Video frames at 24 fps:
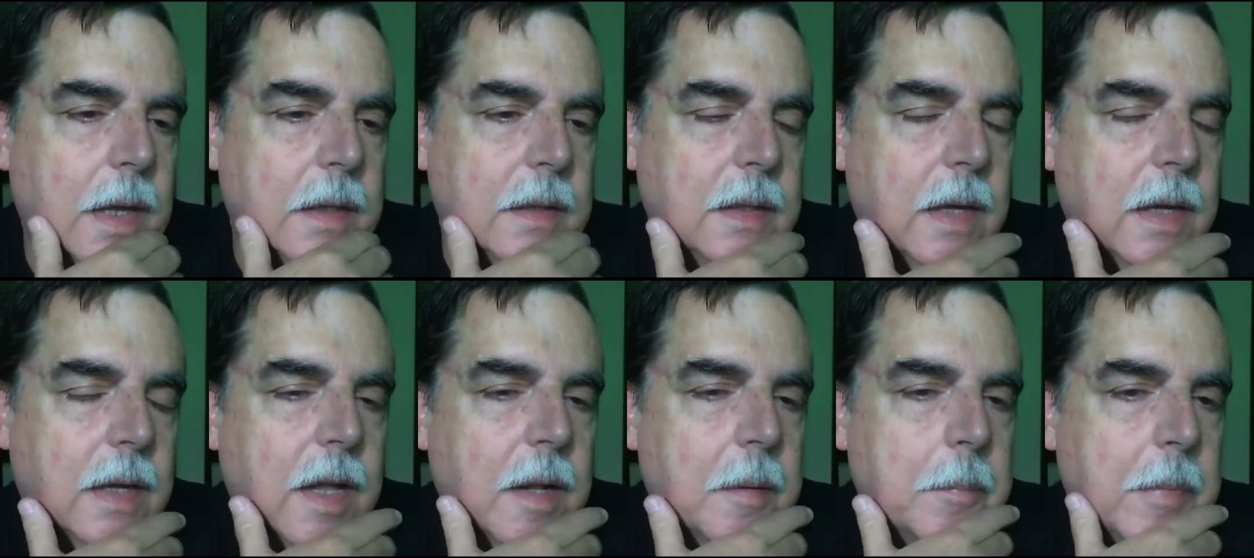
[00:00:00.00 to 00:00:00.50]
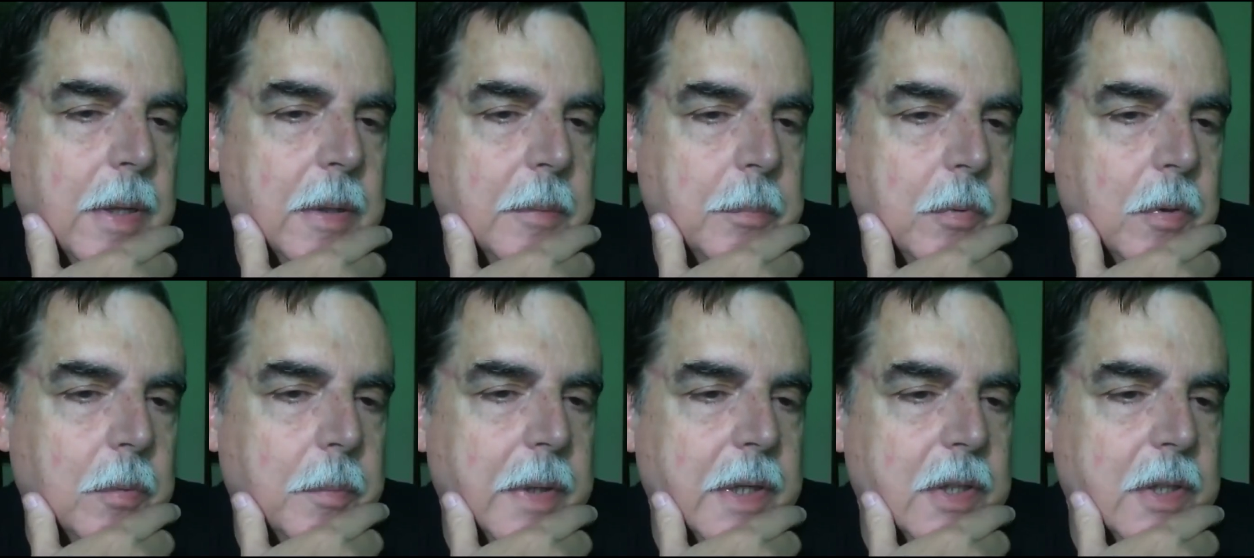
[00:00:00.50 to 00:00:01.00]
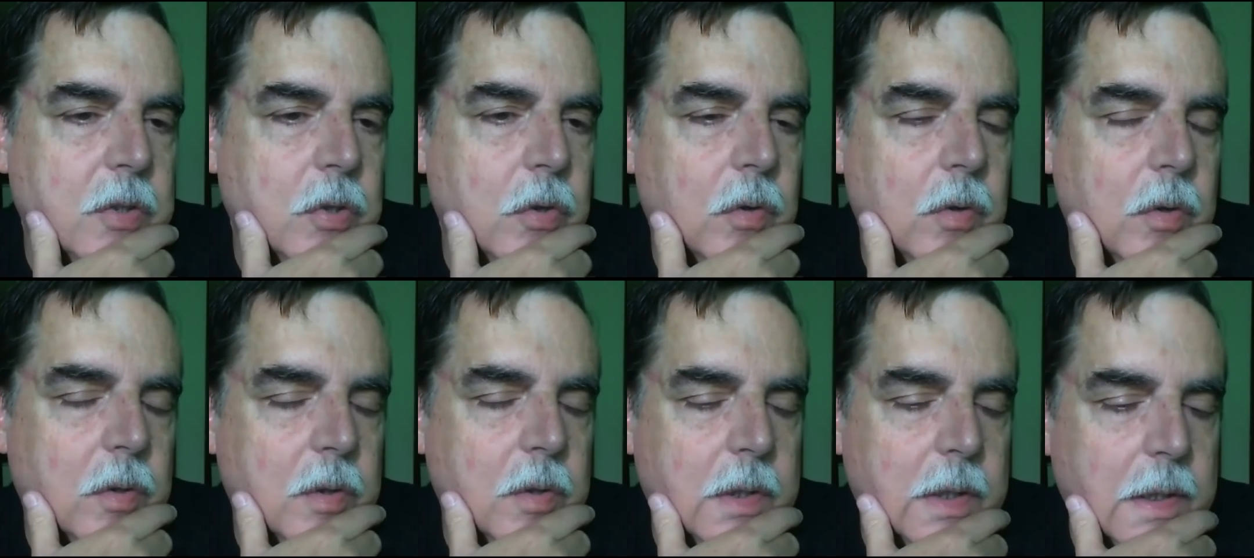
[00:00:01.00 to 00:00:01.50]
sacar más
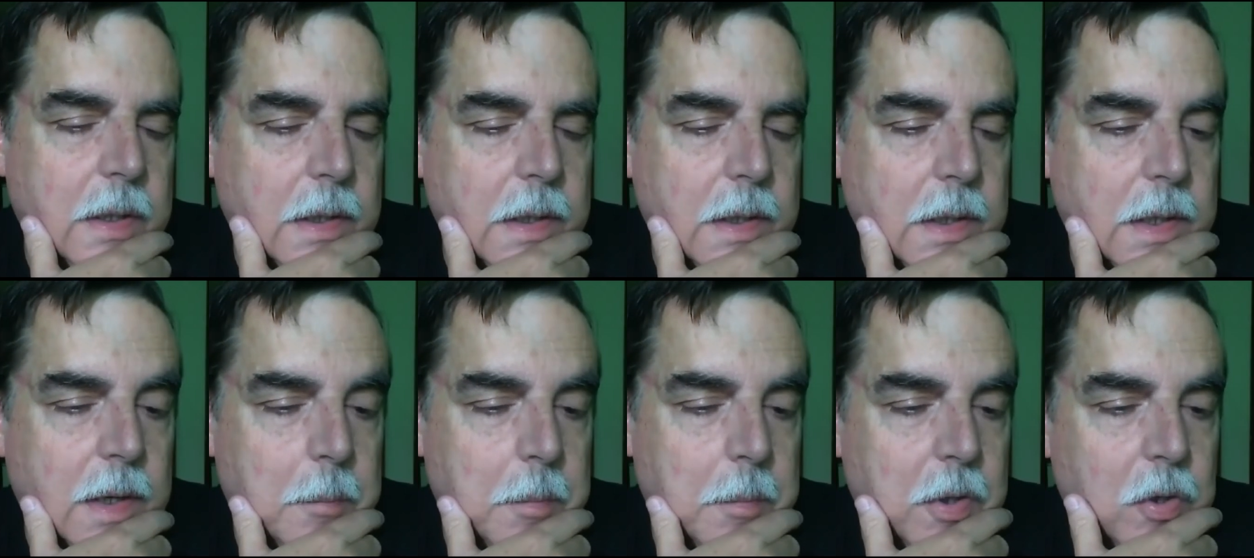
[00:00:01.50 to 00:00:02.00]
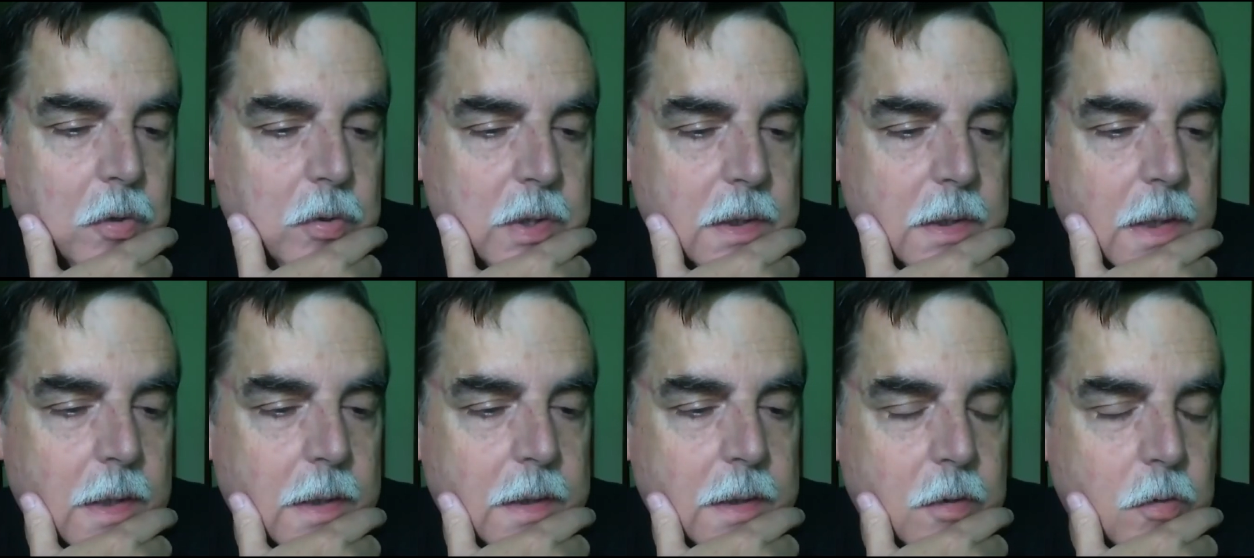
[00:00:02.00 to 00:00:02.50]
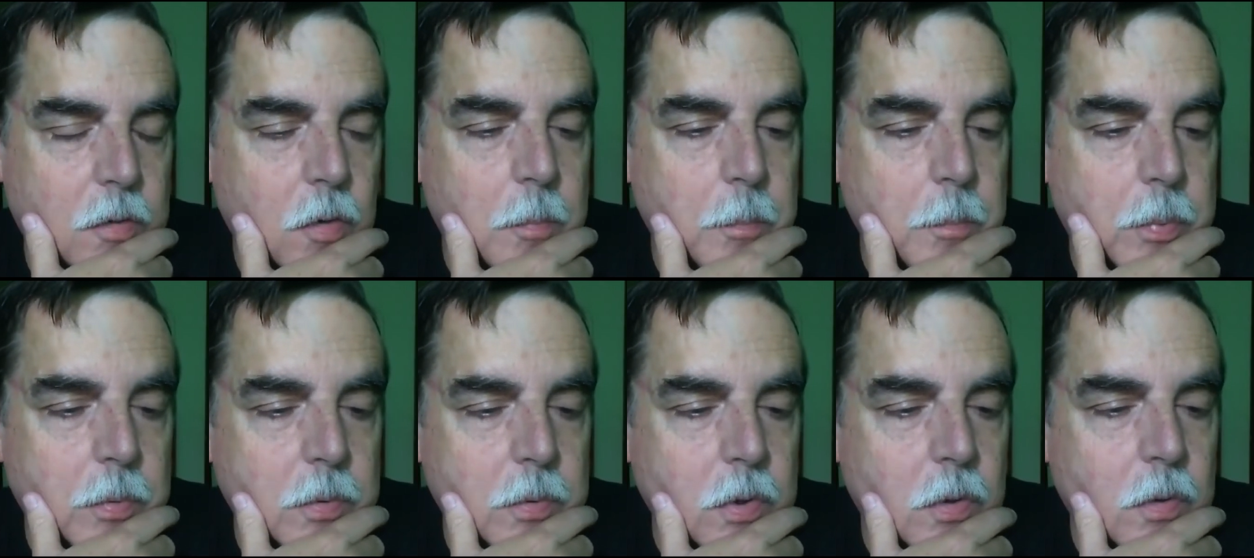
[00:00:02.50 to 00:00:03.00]
provecho de la velocidad de
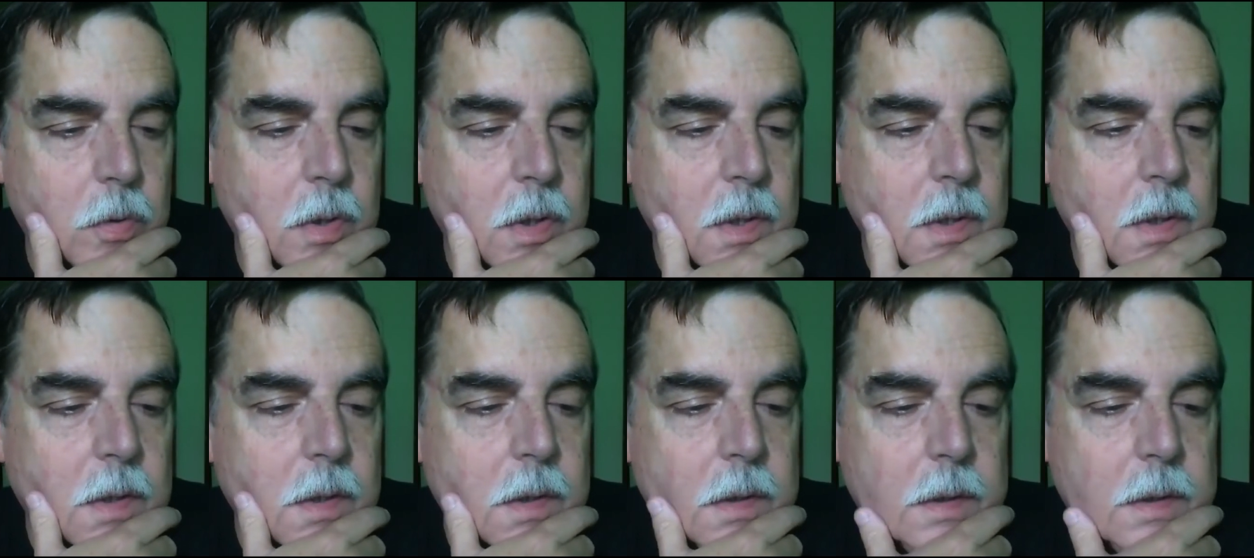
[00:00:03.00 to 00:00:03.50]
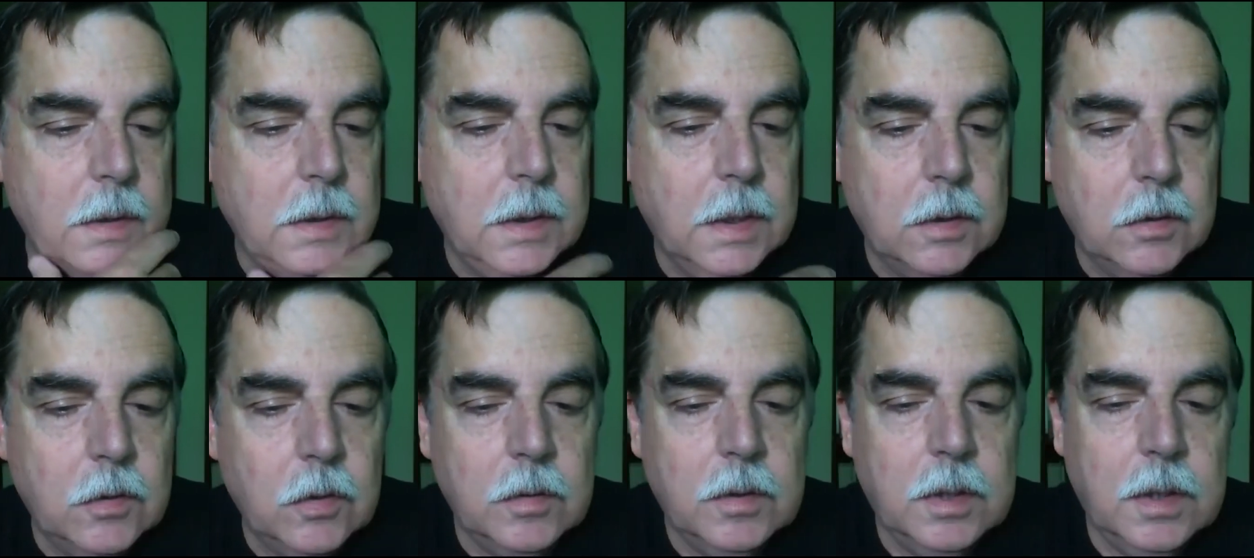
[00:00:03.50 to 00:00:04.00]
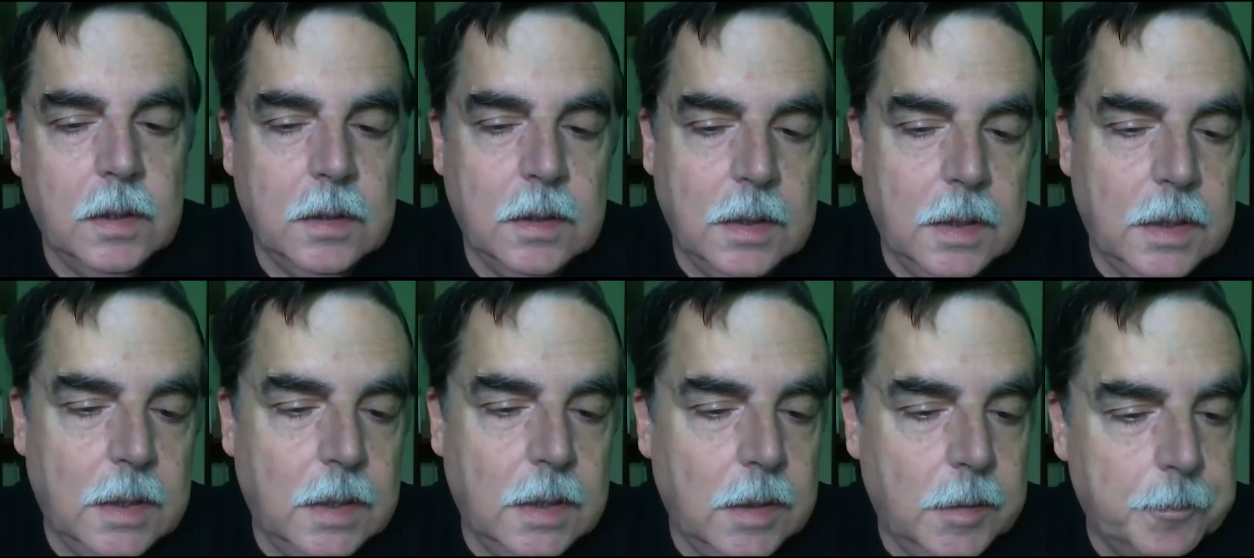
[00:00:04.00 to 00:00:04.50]
cómputo y entonces
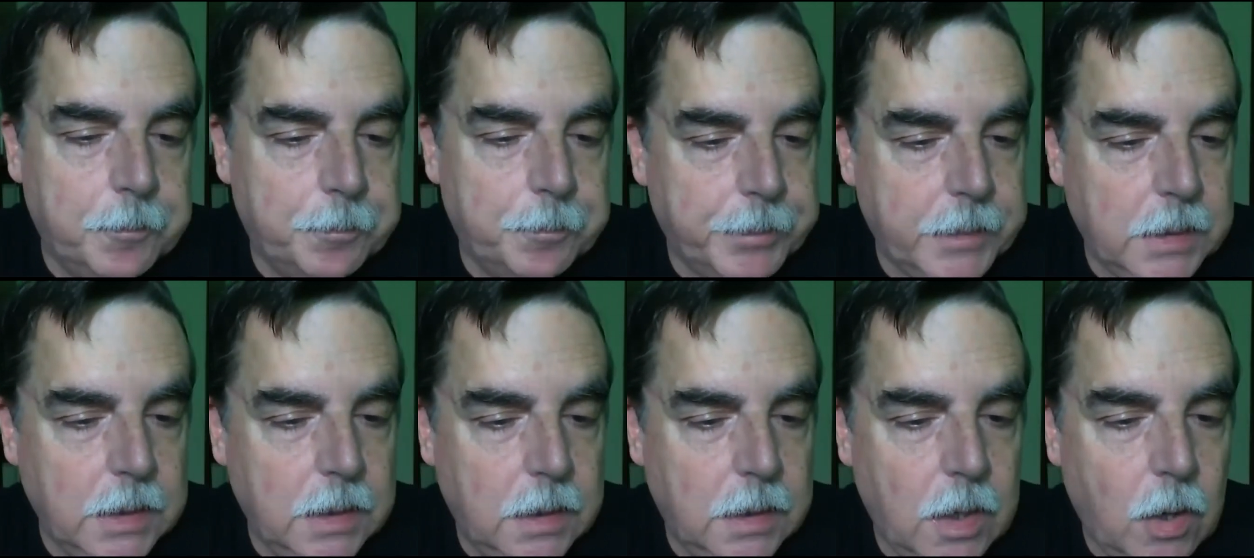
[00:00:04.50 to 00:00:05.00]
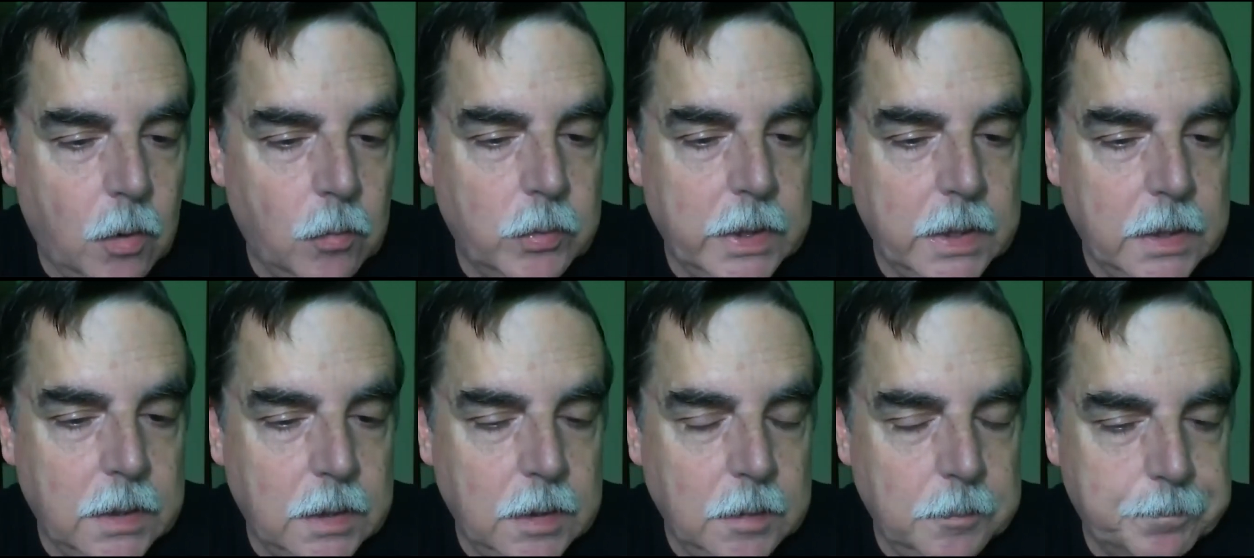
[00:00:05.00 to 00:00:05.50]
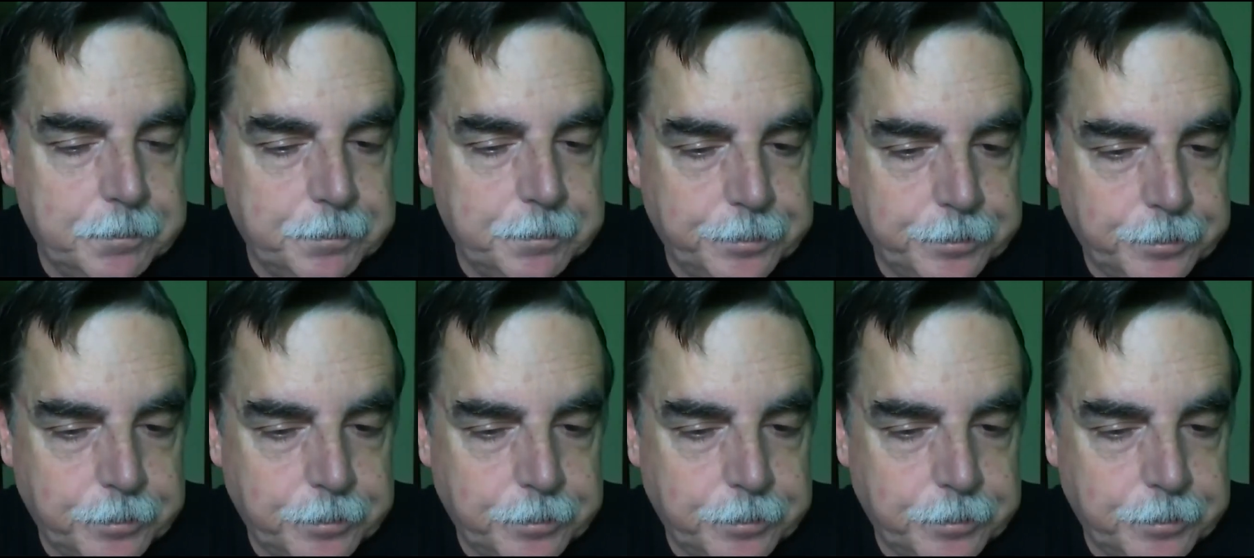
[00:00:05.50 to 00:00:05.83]
eh, Houdini